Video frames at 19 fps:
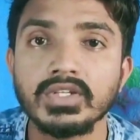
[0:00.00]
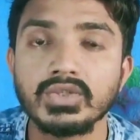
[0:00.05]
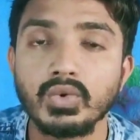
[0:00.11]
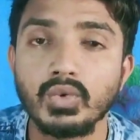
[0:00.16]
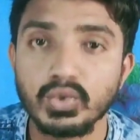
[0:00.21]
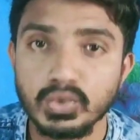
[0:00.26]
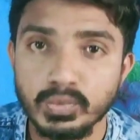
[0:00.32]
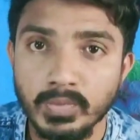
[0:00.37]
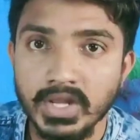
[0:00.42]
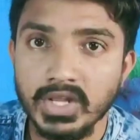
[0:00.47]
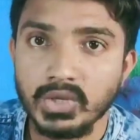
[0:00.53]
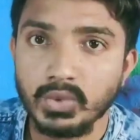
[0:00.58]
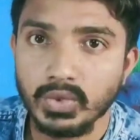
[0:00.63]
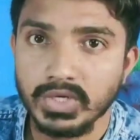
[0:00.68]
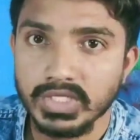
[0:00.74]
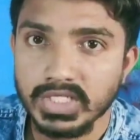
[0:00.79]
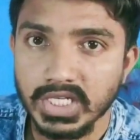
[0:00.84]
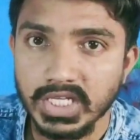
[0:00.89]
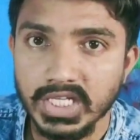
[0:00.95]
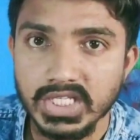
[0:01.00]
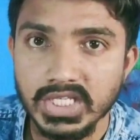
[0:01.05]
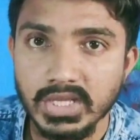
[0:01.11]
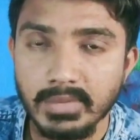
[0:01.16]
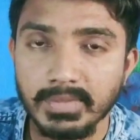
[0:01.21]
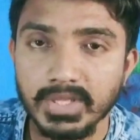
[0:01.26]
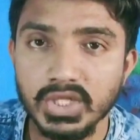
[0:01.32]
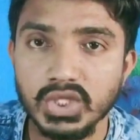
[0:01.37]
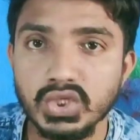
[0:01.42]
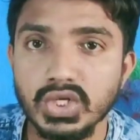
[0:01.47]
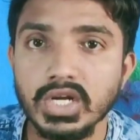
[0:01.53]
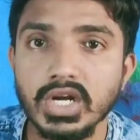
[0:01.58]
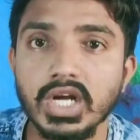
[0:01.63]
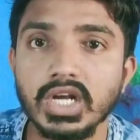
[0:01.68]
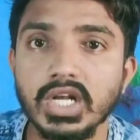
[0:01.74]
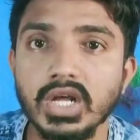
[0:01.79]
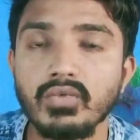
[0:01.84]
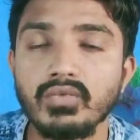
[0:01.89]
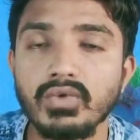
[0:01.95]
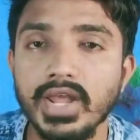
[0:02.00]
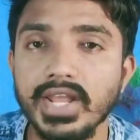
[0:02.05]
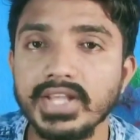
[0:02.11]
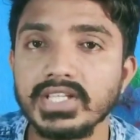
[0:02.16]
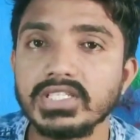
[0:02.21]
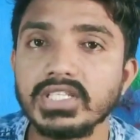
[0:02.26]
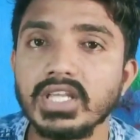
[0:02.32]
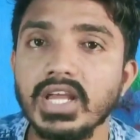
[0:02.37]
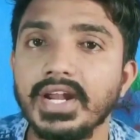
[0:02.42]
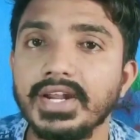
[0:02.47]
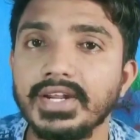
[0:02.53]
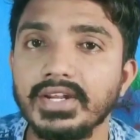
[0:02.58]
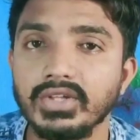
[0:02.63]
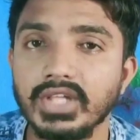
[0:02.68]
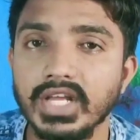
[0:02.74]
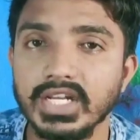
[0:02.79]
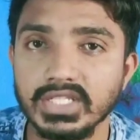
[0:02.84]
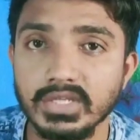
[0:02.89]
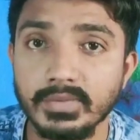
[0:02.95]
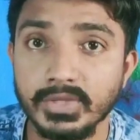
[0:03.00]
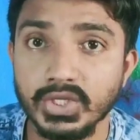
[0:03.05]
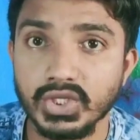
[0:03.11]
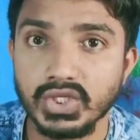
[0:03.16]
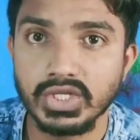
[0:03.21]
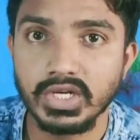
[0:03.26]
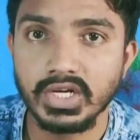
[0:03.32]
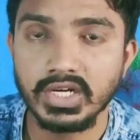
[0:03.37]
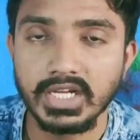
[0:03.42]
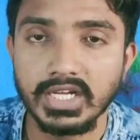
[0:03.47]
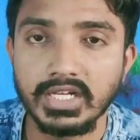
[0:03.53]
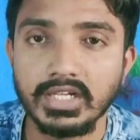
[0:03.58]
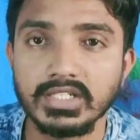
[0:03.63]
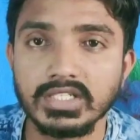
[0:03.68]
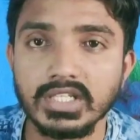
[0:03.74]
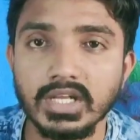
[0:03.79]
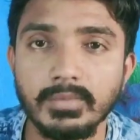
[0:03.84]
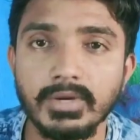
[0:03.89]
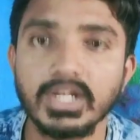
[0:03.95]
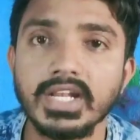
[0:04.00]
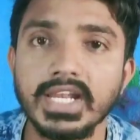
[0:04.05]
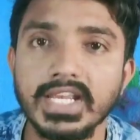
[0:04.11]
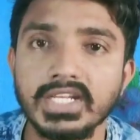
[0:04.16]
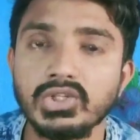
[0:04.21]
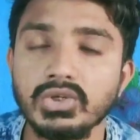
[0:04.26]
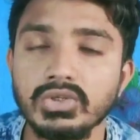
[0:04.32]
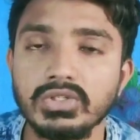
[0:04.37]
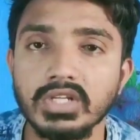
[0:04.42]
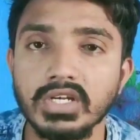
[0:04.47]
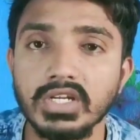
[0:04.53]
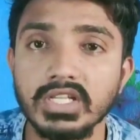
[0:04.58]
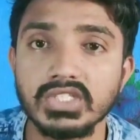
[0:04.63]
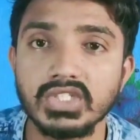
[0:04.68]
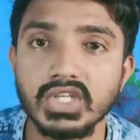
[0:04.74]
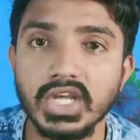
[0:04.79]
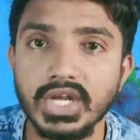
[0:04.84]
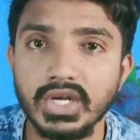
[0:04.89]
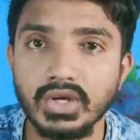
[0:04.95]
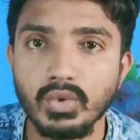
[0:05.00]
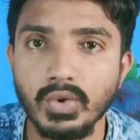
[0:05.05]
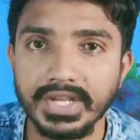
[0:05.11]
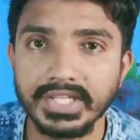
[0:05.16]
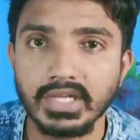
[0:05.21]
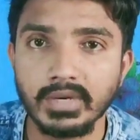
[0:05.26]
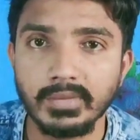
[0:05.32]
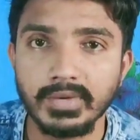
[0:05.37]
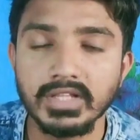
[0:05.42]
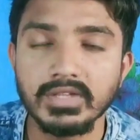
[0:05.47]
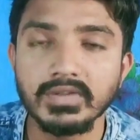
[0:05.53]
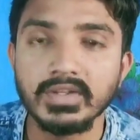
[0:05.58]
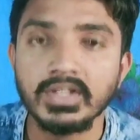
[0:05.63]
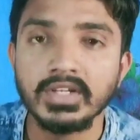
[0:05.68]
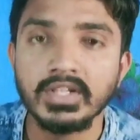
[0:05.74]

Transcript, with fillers: సో ఉస్మానియా యూనివర్సిటీకి సంబంధించిన కట్ ఆఫ్ ర్యాంక్స్ అండ్ దానికి సంబంధించిన డీటెయిల్స్ అనమాట నెక్స్ట్ వచ్చేసరికి జేఎన్టీయూ హైదరాబాద్